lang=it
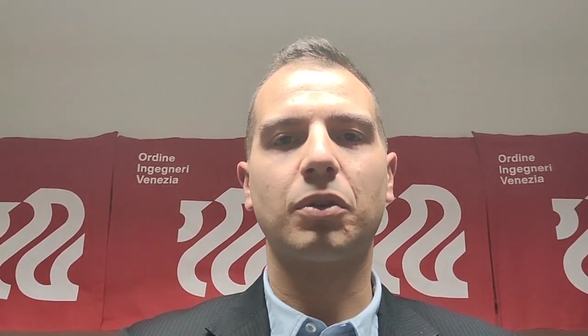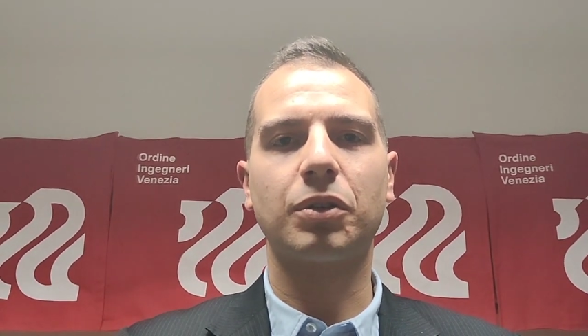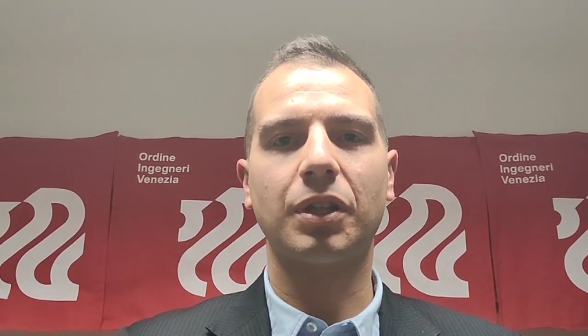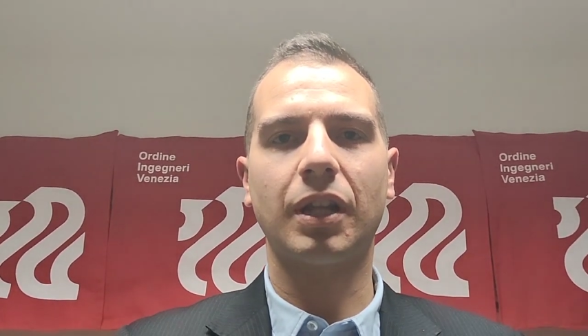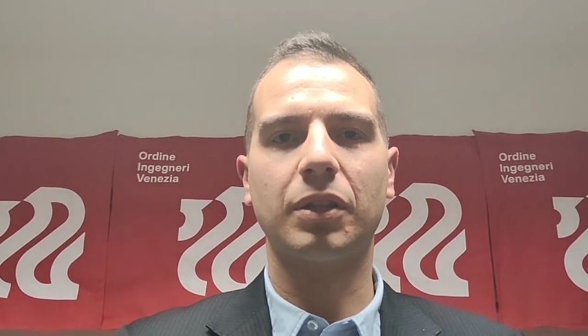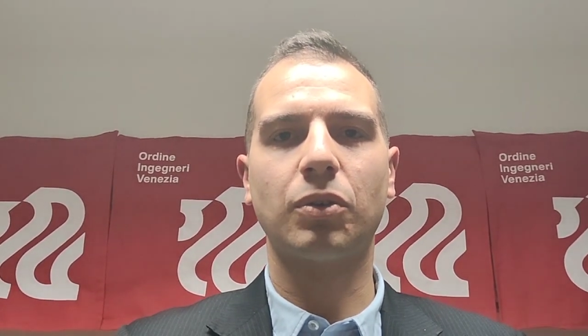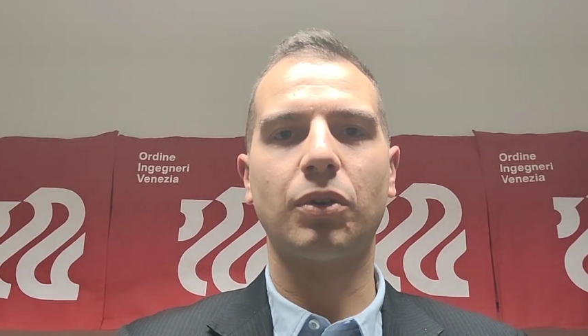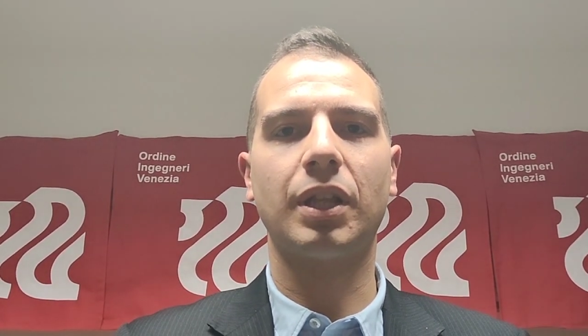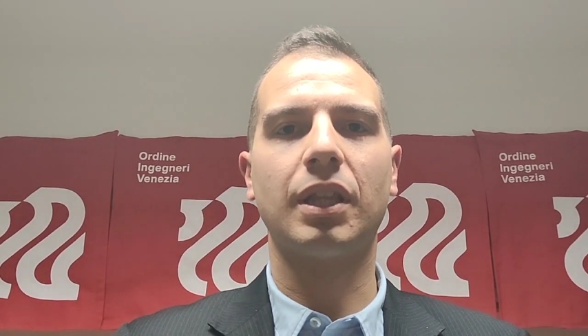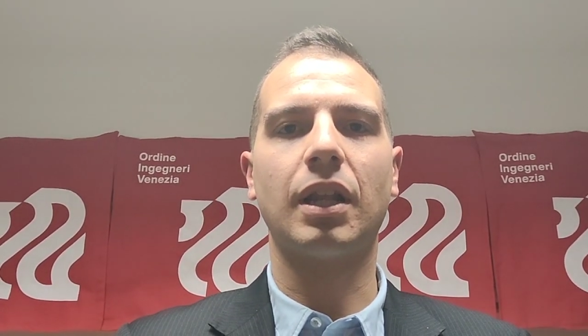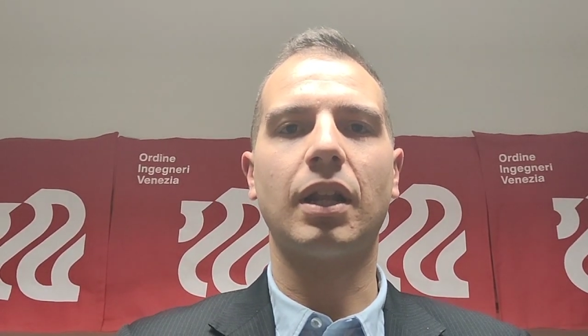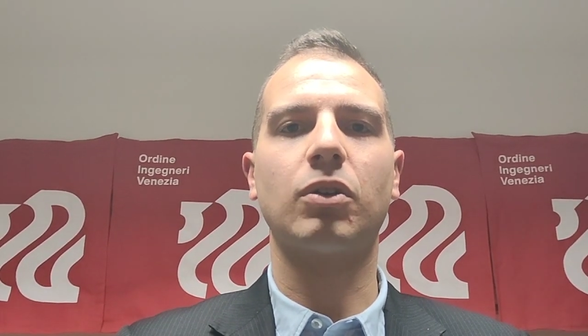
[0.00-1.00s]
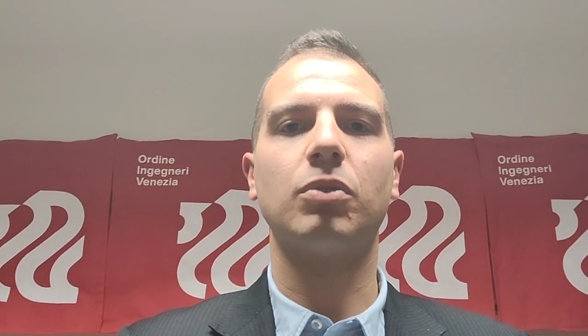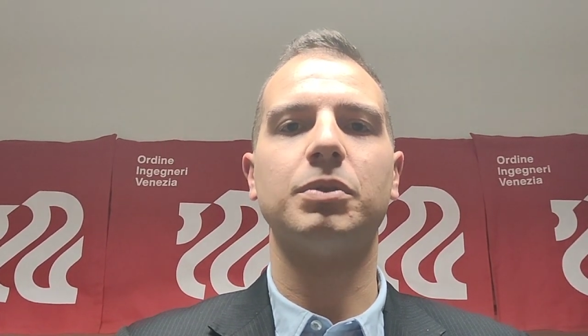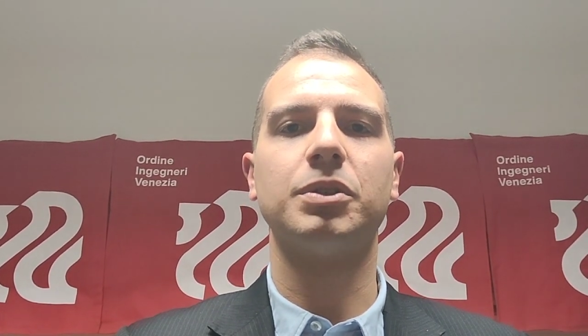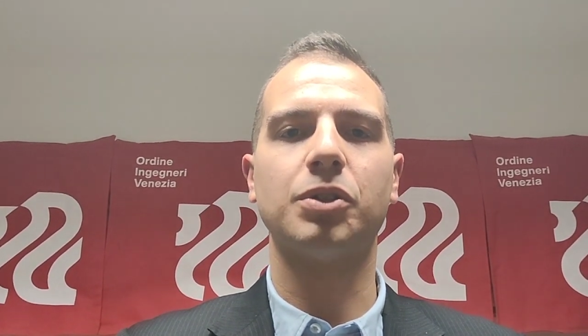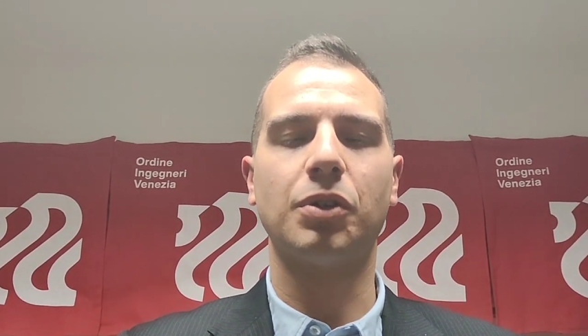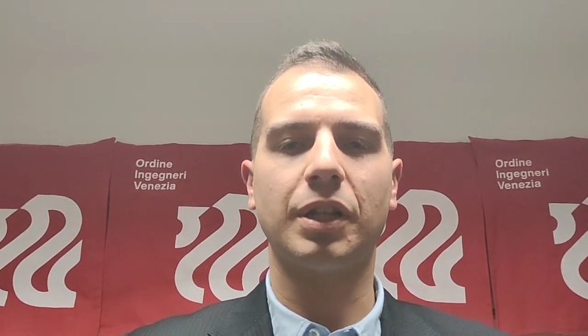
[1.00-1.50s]
coordinatore della
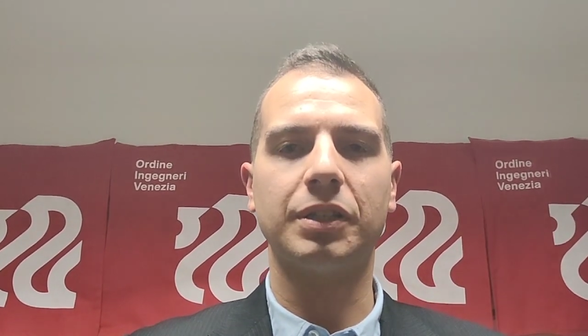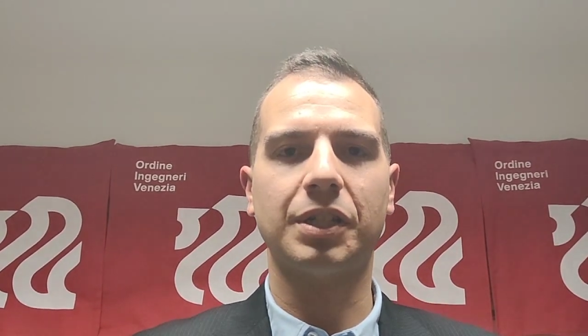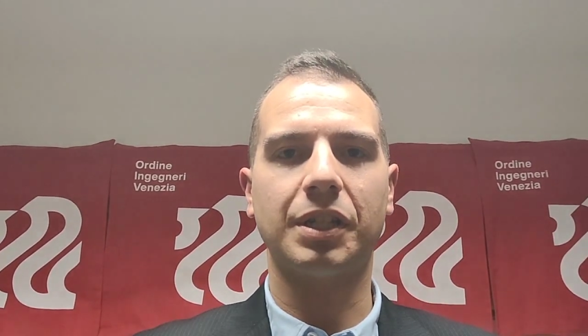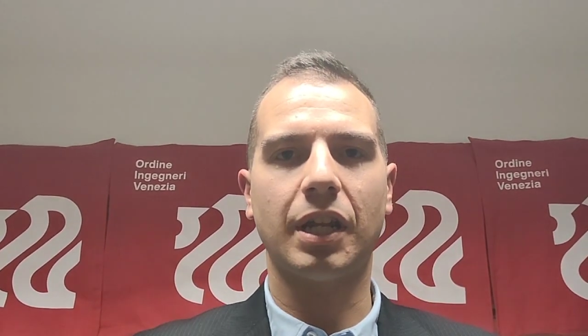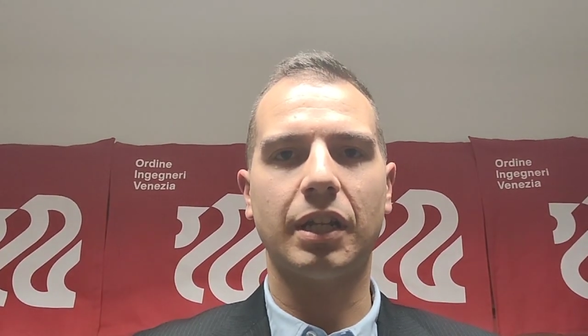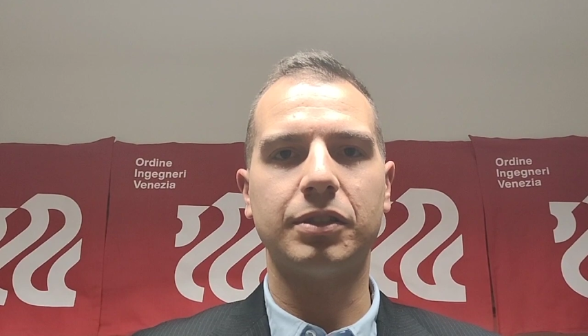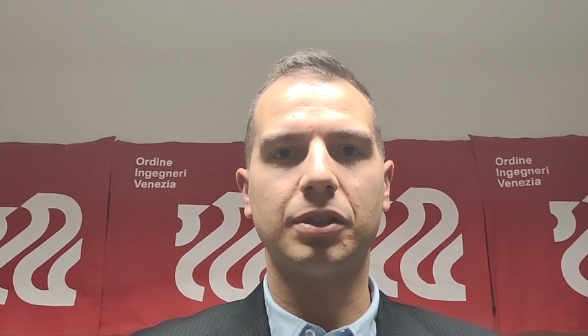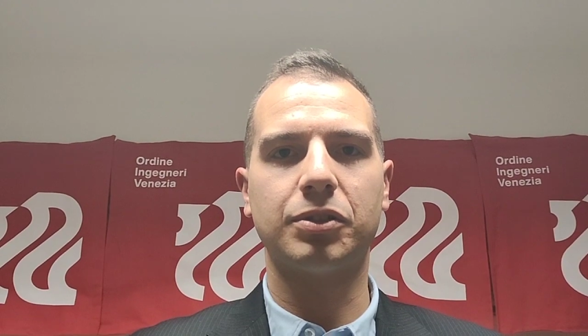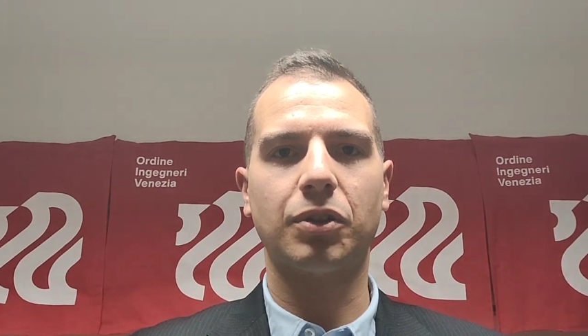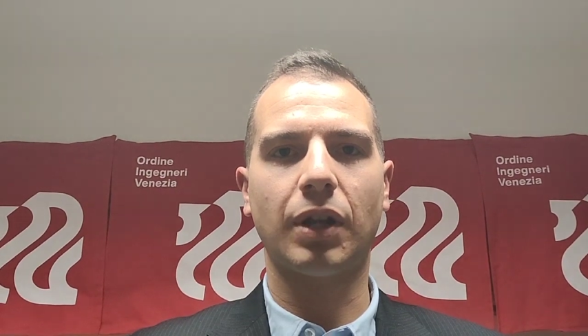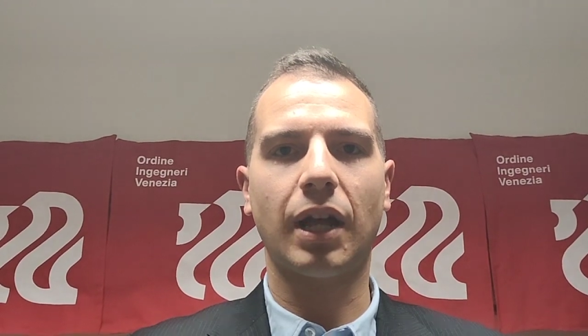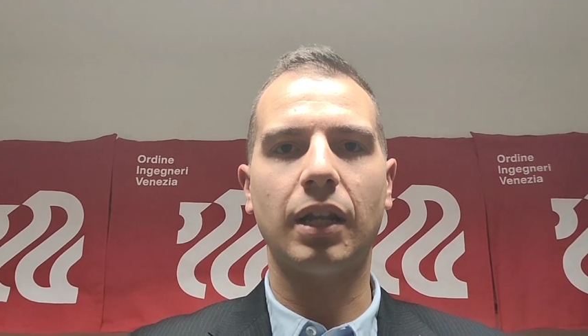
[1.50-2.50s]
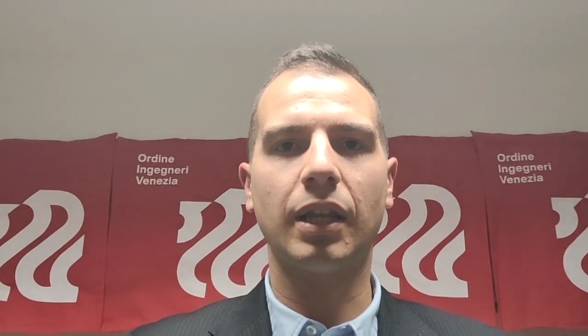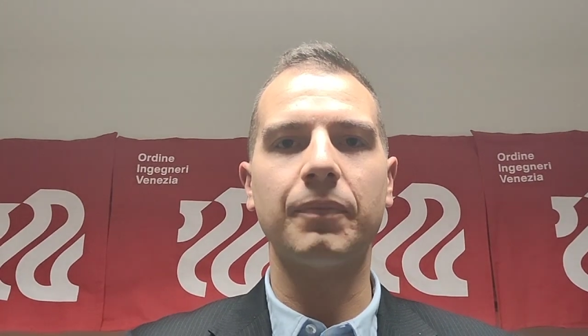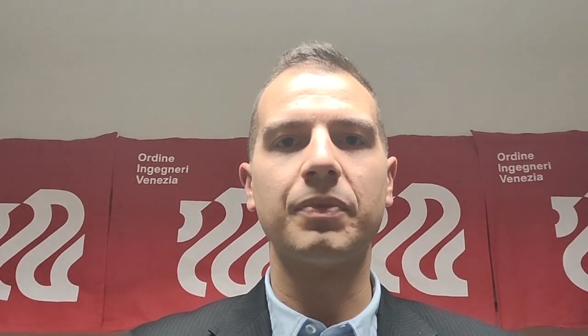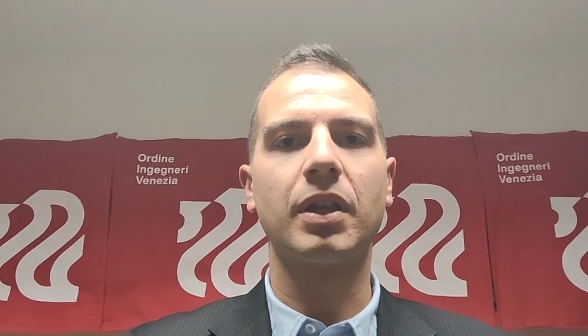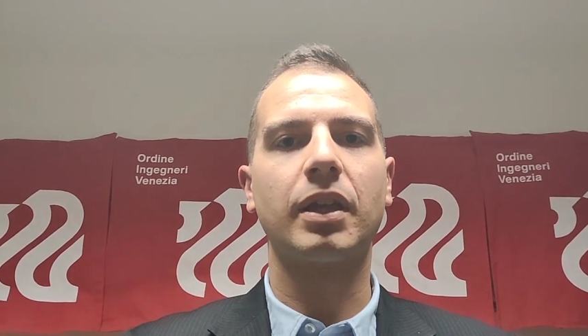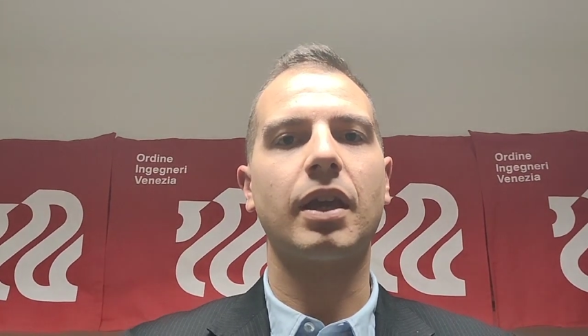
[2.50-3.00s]
Commissione Ingegneri Gestionali,